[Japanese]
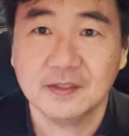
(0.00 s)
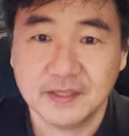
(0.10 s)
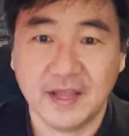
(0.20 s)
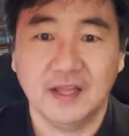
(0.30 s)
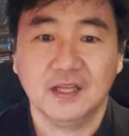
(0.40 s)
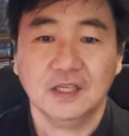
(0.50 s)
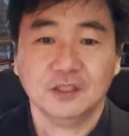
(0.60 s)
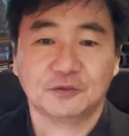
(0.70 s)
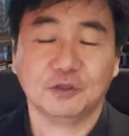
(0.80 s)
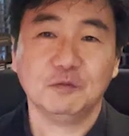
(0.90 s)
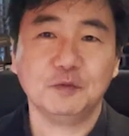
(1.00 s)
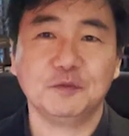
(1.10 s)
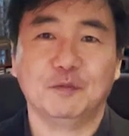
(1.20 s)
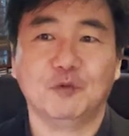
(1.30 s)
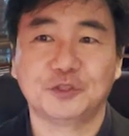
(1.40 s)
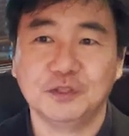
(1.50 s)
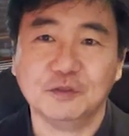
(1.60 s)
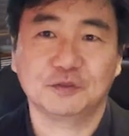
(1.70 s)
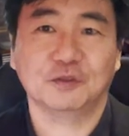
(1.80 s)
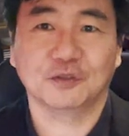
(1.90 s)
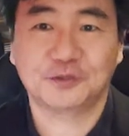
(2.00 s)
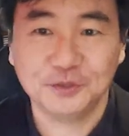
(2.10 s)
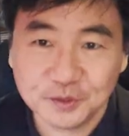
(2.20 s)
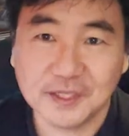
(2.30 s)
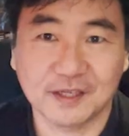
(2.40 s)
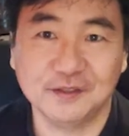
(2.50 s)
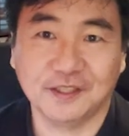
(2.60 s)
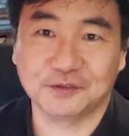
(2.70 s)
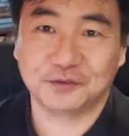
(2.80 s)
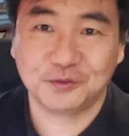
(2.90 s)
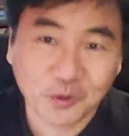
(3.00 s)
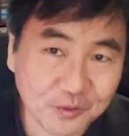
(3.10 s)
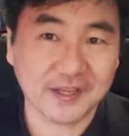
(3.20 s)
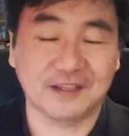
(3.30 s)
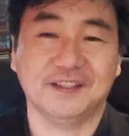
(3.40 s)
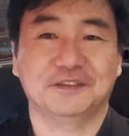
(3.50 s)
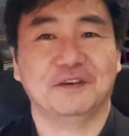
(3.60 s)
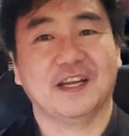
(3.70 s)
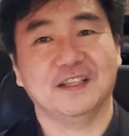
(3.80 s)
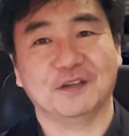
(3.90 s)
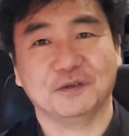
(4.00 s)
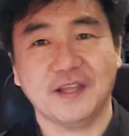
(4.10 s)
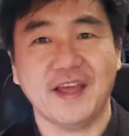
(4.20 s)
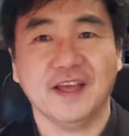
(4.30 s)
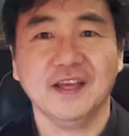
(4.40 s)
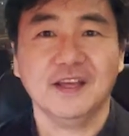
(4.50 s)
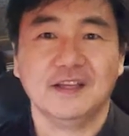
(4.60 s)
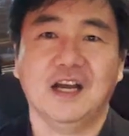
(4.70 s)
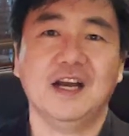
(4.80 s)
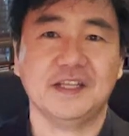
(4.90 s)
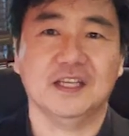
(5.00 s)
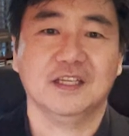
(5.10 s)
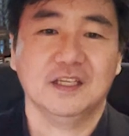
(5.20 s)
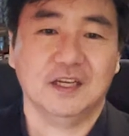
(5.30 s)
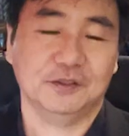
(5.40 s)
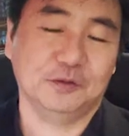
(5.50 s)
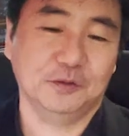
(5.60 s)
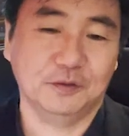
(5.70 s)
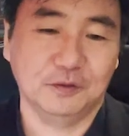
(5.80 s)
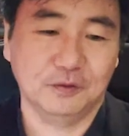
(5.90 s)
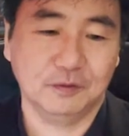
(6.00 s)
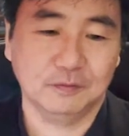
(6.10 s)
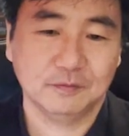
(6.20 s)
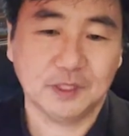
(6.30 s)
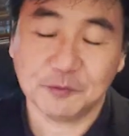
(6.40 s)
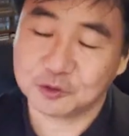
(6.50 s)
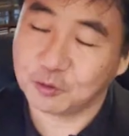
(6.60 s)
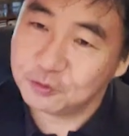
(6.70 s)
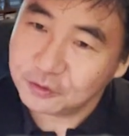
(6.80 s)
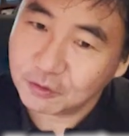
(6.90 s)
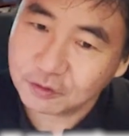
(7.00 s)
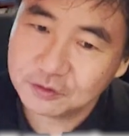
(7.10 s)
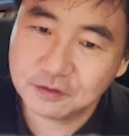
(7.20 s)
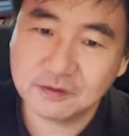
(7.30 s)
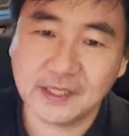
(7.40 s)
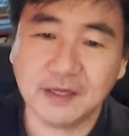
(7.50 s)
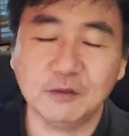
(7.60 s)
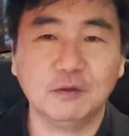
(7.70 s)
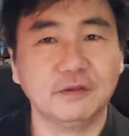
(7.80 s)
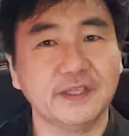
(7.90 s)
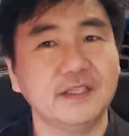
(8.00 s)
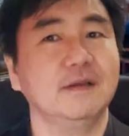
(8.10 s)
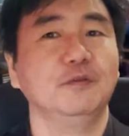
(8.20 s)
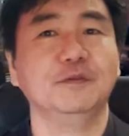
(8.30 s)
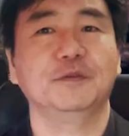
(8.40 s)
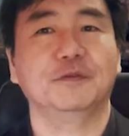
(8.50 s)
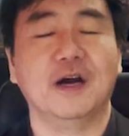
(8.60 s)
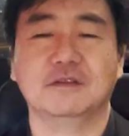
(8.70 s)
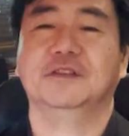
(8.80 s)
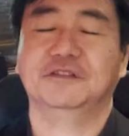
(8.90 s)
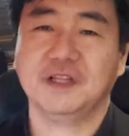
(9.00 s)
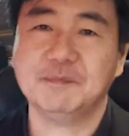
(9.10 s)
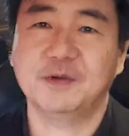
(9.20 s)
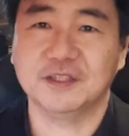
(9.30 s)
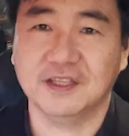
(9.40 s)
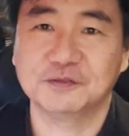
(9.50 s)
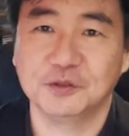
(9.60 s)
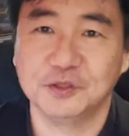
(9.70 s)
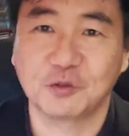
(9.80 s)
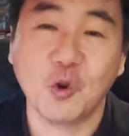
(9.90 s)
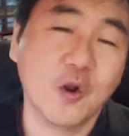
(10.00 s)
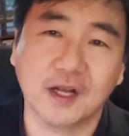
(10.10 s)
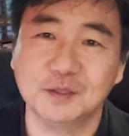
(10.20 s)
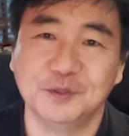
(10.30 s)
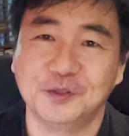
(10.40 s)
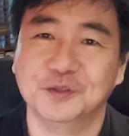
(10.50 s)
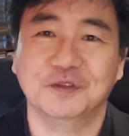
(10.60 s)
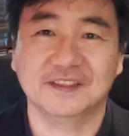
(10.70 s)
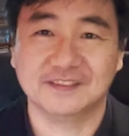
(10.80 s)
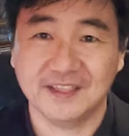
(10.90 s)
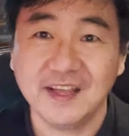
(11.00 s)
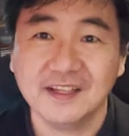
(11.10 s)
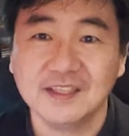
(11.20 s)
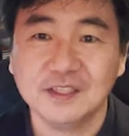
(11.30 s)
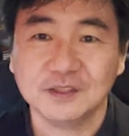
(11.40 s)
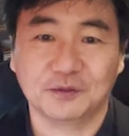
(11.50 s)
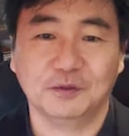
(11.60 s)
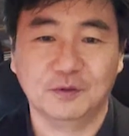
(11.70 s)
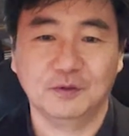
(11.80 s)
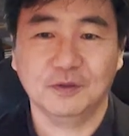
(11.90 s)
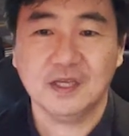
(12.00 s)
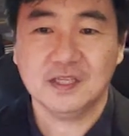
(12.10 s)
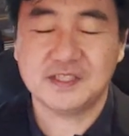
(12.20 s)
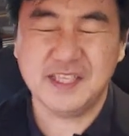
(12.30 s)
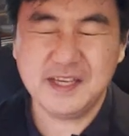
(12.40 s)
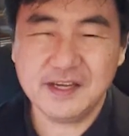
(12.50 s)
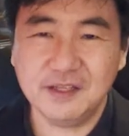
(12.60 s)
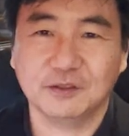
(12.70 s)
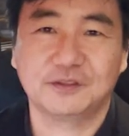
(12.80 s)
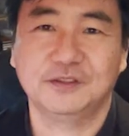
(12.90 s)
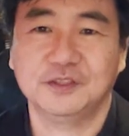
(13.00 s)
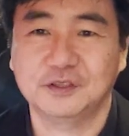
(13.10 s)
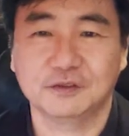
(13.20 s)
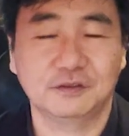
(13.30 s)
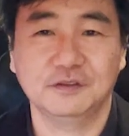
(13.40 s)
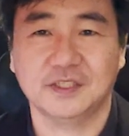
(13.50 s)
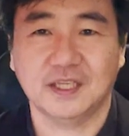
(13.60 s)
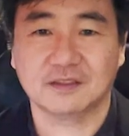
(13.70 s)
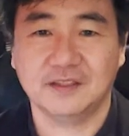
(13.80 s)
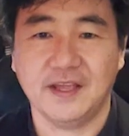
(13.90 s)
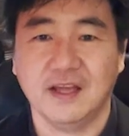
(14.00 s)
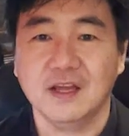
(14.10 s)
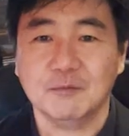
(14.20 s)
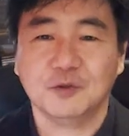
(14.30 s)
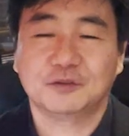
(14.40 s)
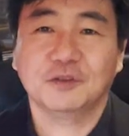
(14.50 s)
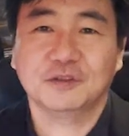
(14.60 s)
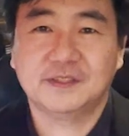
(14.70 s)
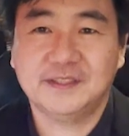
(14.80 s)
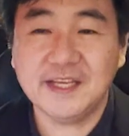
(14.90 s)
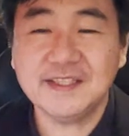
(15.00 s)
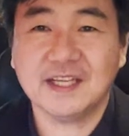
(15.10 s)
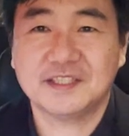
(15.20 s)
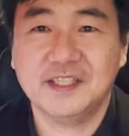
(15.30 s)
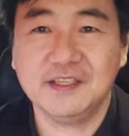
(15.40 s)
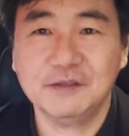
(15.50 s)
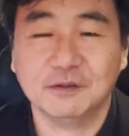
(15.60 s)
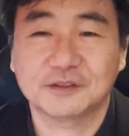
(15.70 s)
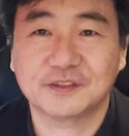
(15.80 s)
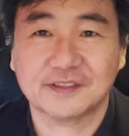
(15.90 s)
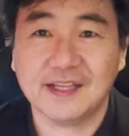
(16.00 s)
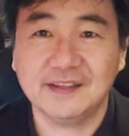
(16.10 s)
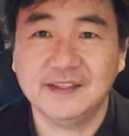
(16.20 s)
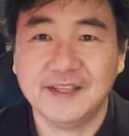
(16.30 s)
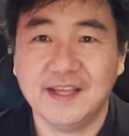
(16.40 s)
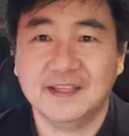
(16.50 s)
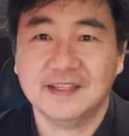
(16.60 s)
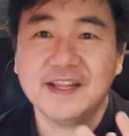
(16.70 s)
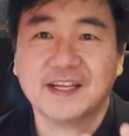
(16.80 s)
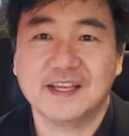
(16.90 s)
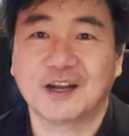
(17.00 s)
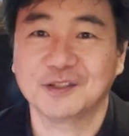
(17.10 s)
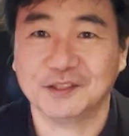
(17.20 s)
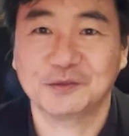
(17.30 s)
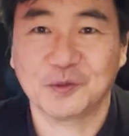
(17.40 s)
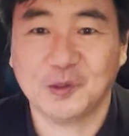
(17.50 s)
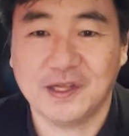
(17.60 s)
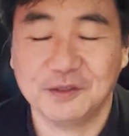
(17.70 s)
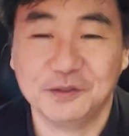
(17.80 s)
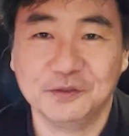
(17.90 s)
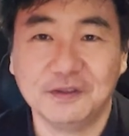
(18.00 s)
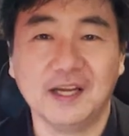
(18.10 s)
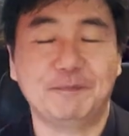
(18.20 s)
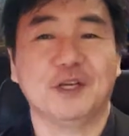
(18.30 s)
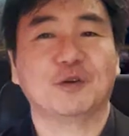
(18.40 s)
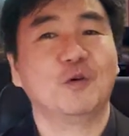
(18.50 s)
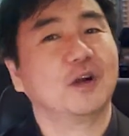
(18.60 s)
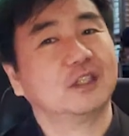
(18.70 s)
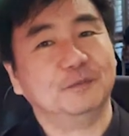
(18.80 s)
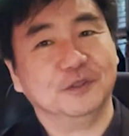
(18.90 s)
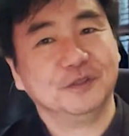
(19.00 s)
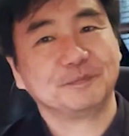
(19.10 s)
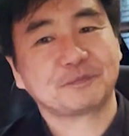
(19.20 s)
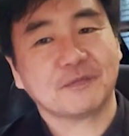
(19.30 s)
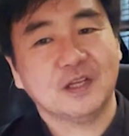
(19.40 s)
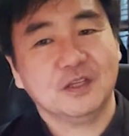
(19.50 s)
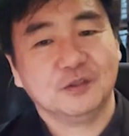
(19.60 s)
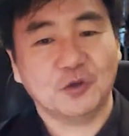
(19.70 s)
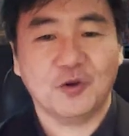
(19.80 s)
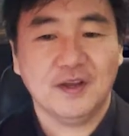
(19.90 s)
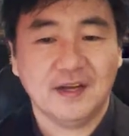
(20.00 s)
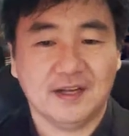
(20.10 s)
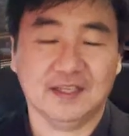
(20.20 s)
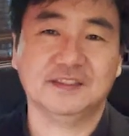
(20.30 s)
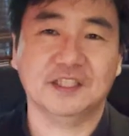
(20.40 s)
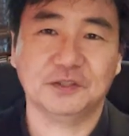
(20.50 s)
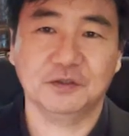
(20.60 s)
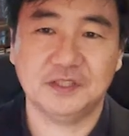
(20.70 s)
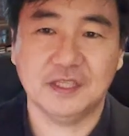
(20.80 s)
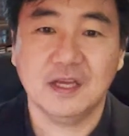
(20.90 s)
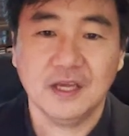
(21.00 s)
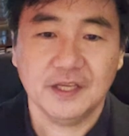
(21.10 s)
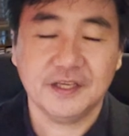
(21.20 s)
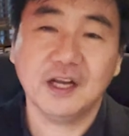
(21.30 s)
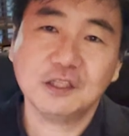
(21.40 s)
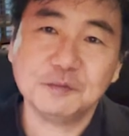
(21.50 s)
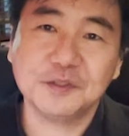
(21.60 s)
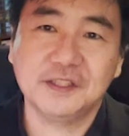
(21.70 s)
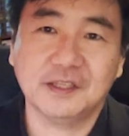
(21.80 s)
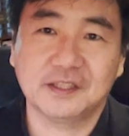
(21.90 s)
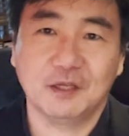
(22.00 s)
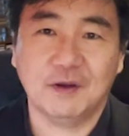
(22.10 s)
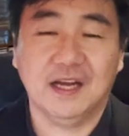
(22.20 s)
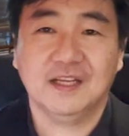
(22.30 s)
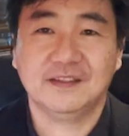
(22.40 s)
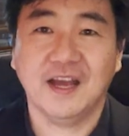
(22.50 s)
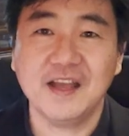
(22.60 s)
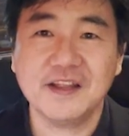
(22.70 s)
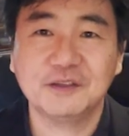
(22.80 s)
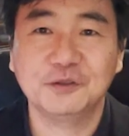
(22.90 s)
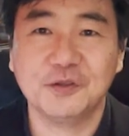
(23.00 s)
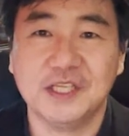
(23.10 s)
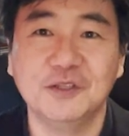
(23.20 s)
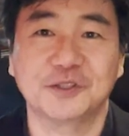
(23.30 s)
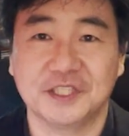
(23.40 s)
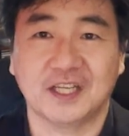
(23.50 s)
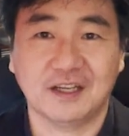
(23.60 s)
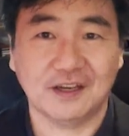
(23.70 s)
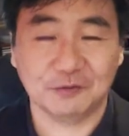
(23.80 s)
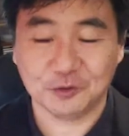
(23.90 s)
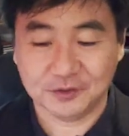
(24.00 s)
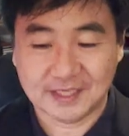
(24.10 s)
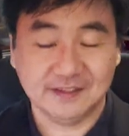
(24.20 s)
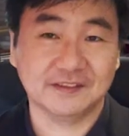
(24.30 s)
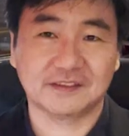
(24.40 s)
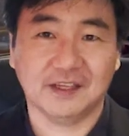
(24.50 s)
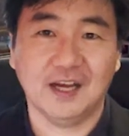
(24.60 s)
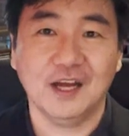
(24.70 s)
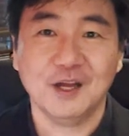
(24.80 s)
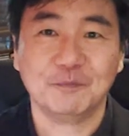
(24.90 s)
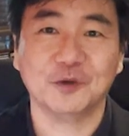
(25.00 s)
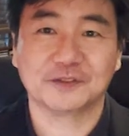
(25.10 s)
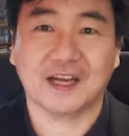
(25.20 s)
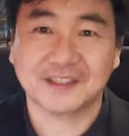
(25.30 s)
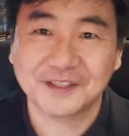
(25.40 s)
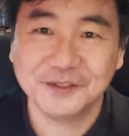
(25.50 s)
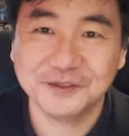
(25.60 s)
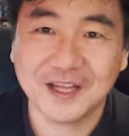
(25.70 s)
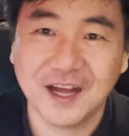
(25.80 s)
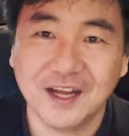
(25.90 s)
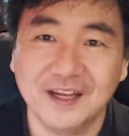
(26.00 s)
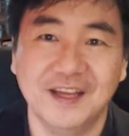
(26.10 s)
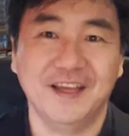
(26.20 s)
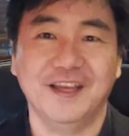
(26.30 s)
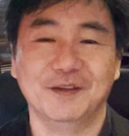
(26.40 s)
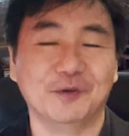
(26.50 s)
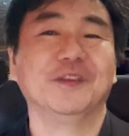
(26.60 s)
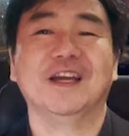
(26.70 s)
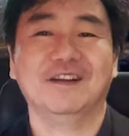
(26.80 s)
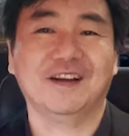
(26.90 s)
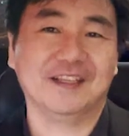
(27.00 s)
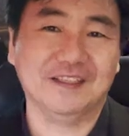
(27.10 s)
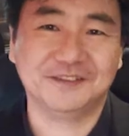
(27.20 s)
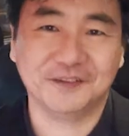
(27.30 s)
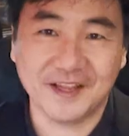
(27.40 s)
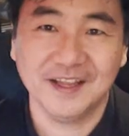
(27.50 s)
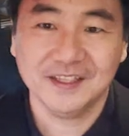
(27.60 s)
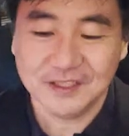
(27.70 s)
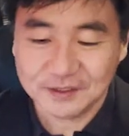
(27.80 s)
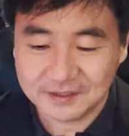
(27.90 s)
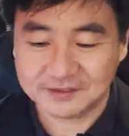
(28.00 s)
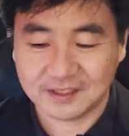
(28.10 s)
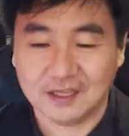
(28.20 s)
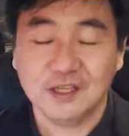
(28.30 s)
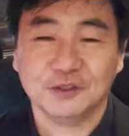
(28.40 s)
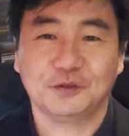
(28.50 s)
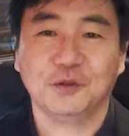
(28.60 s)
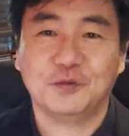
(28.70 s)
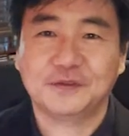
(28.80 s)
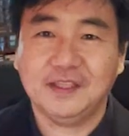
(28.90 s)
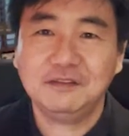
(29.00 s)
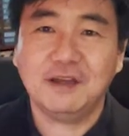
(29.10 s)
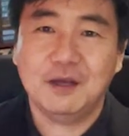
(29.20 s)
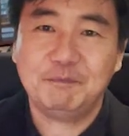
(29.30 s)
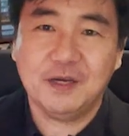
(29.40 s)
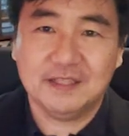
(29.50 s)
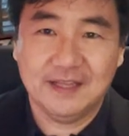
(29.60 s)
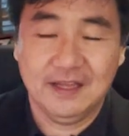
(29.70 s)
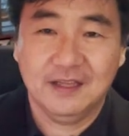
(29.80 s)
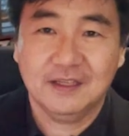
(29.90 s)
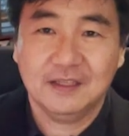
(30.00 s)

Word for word: てその部分はもちろんそのすぐ役立つすごく役立つわけなのでやはり、あのでも職業訓練校的な部分もあるんですよねやっぱりねそういう工学部っていうのはですねその心理の追求をするんじゃなくてもうそのできた心理を使って何か役立つことをやるっていうのがやっぱり工学部の話でしょうし医学部に至ってはダイレクトに命に関わる問題ですからもう早急な、えー、問題なわけですよねですからその2つはやっぱりね